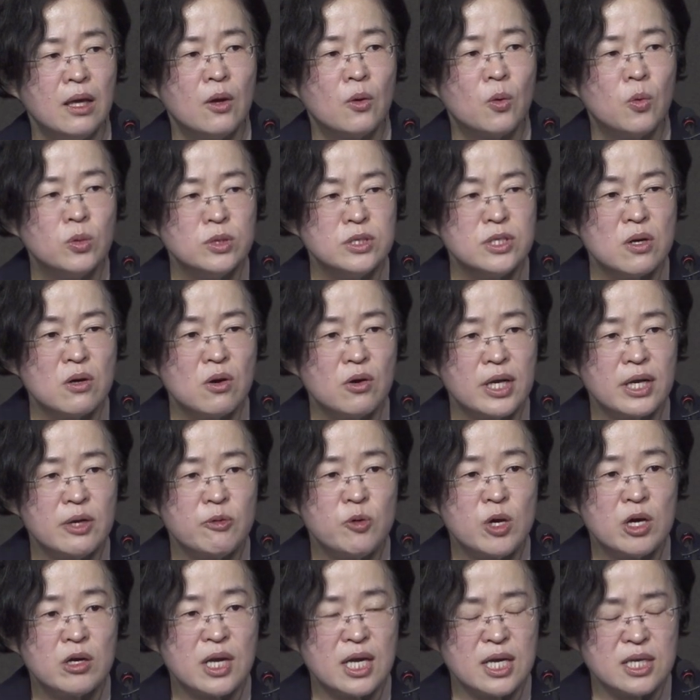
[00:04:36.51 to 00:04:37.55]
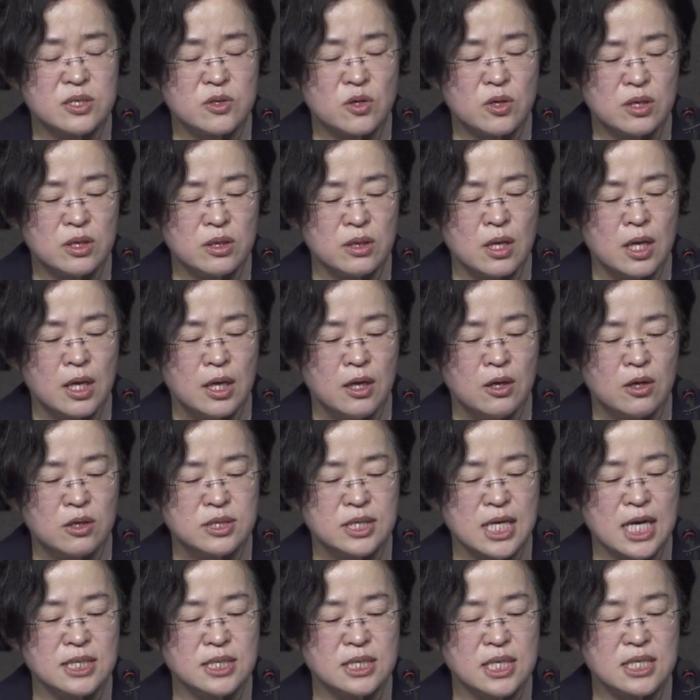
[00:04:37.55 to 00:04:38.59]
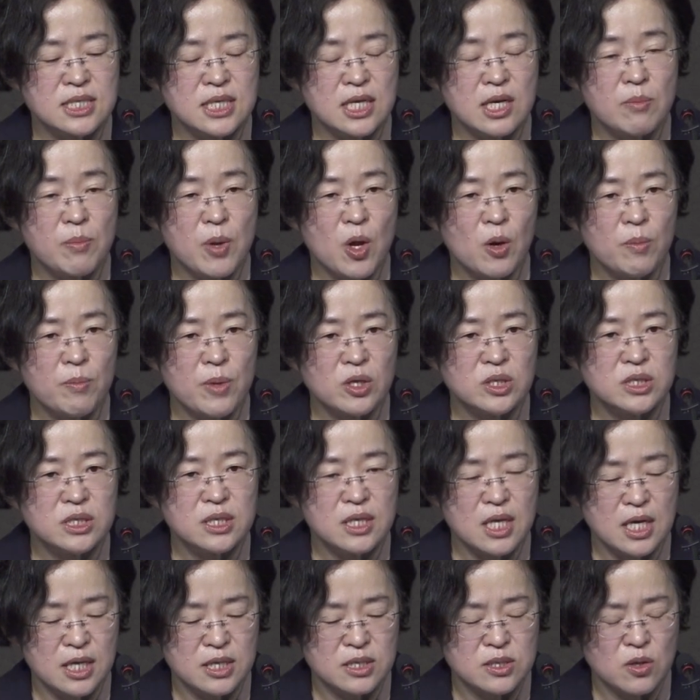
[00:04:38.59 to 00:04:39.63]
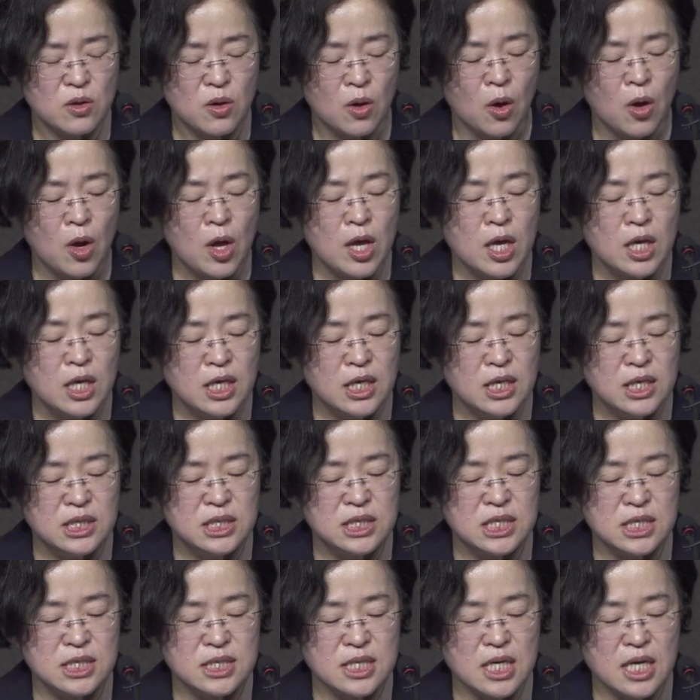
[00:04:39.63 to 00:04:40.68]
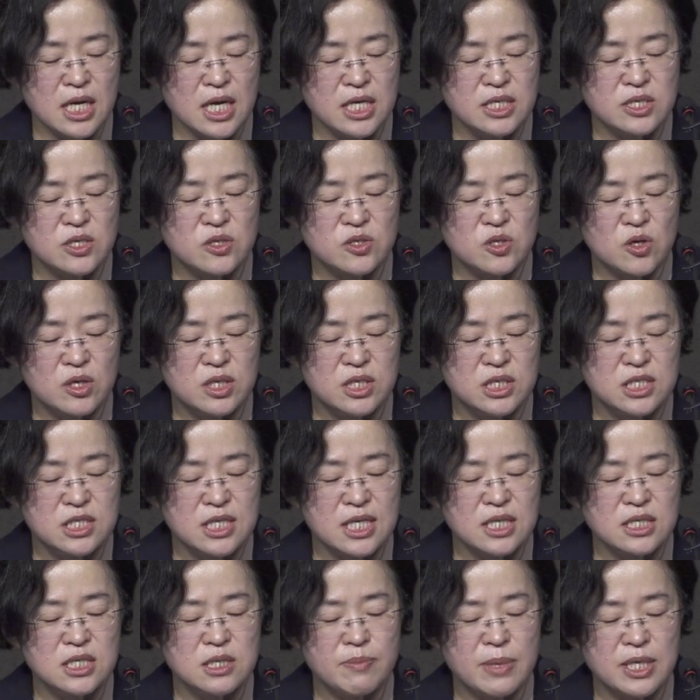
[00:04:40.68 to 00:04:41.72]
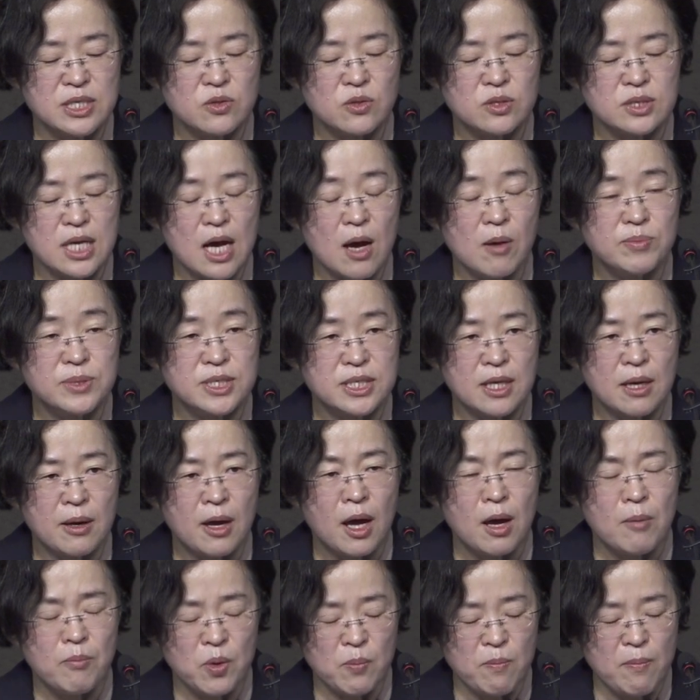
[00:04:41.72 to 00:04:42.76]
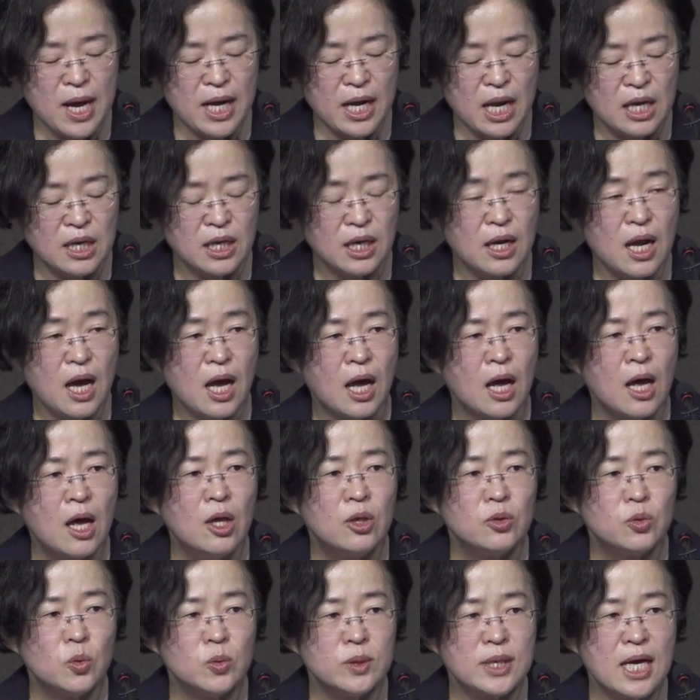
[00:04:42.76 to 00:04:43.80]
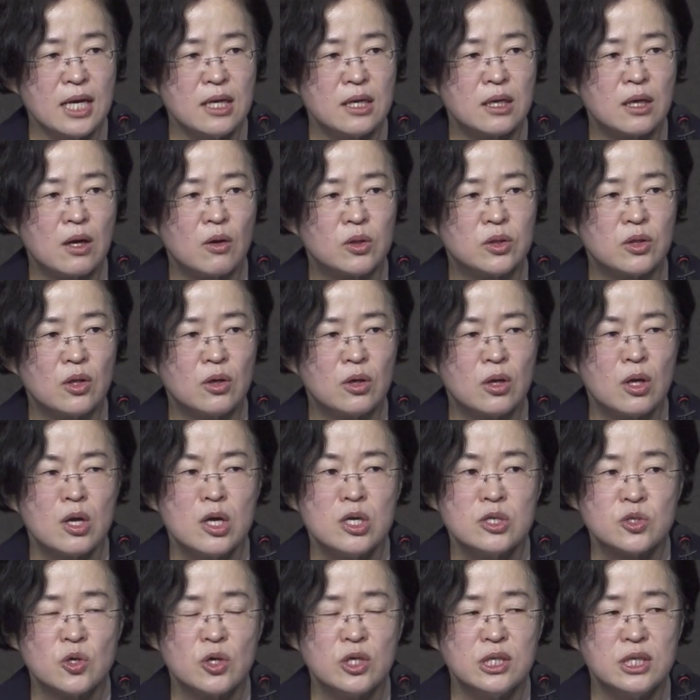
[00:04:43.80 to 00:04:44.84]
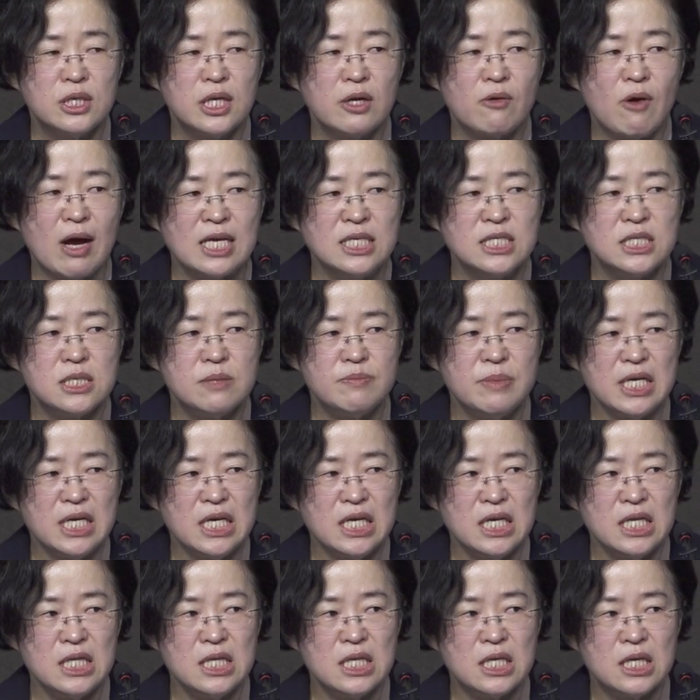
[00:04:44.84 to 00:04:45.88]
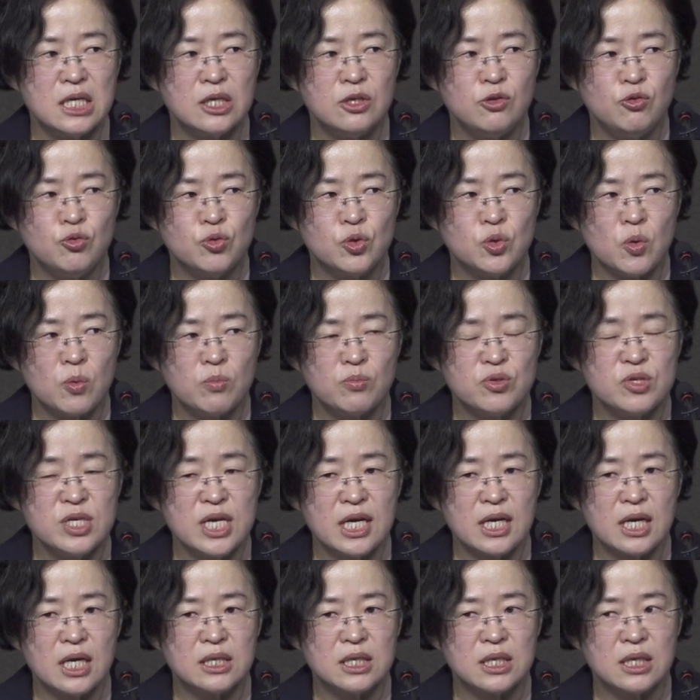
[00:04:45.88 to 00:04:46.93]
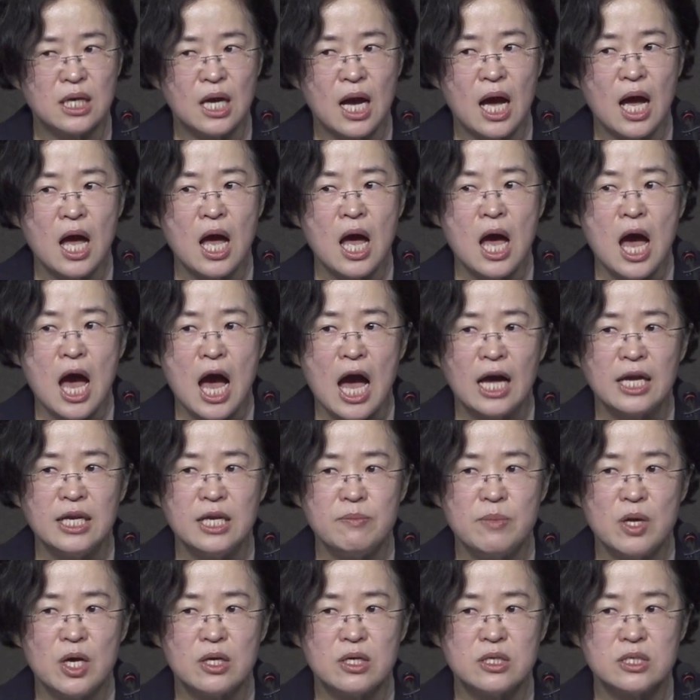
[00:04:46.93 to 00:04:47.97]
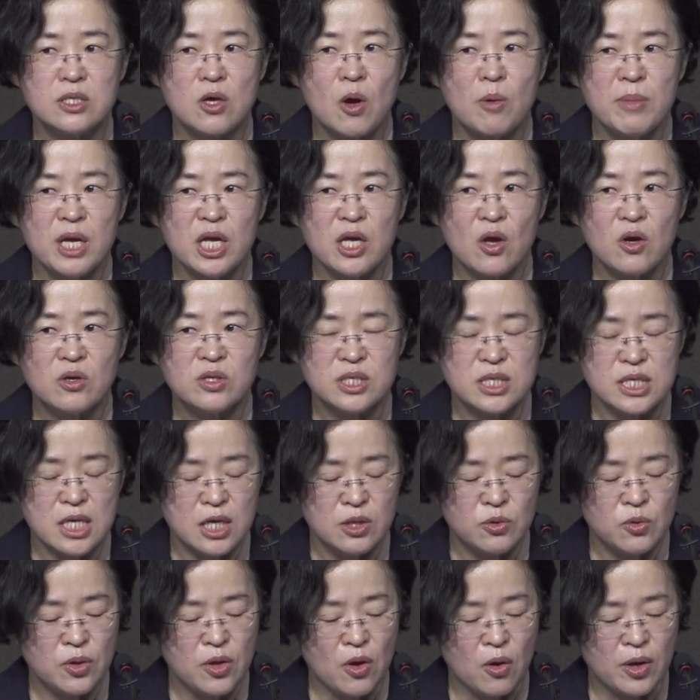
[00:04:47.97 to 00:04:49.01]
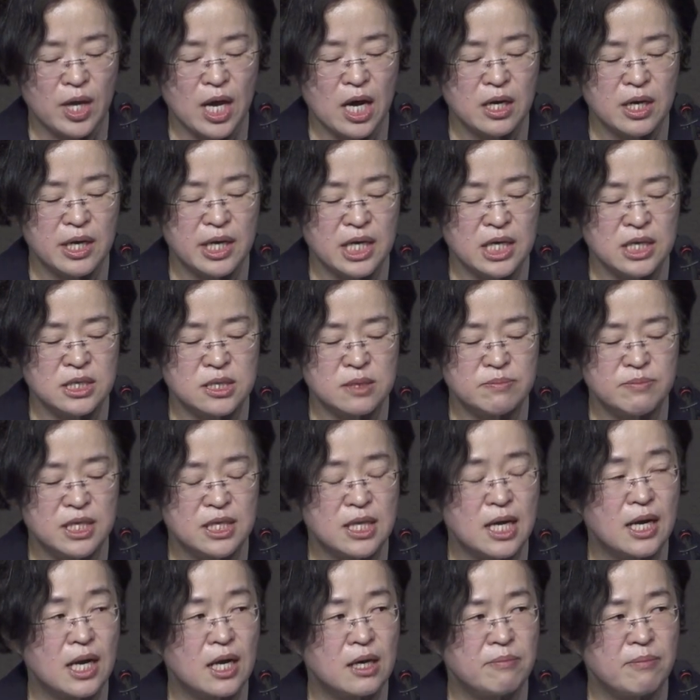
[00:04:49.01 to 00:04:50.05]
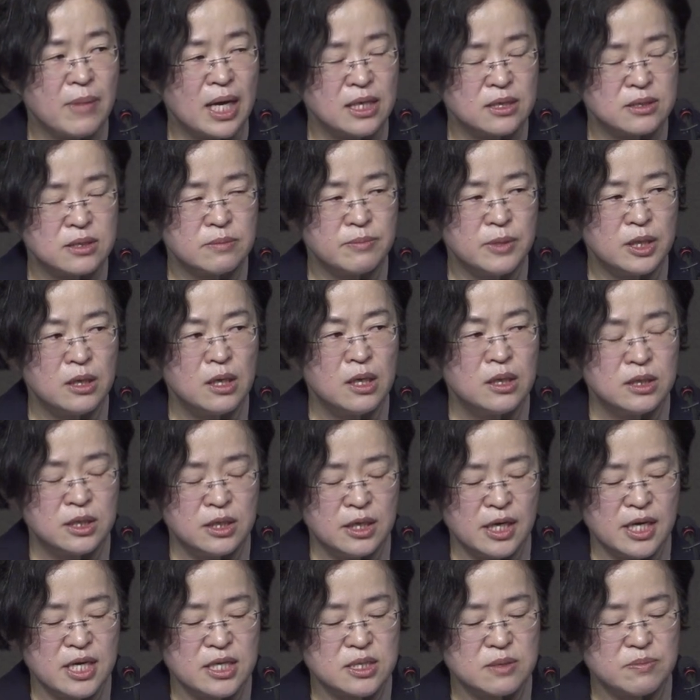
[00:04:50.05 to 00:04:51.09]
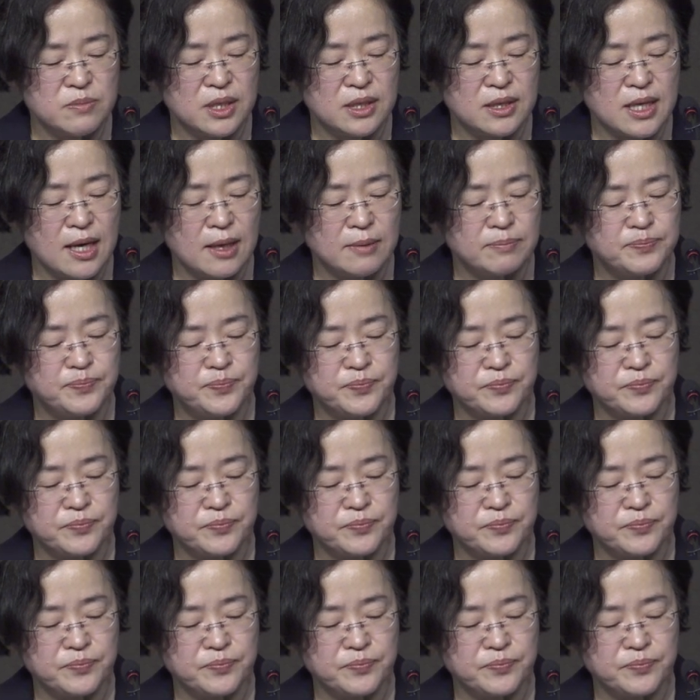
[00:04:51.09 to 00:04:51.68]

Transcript: 공정거래위원회에서는 이런 4차 산업혁명 시대에서 이 시장에 있어서의 시장 지배적 사업자뿐만 아니라 또 다른 어떤 저희들이 관심이 있는 유통 분야라든가 아니면은 서민 경제에도 영향이 있습니다라는 말씀을 드리겠습니다.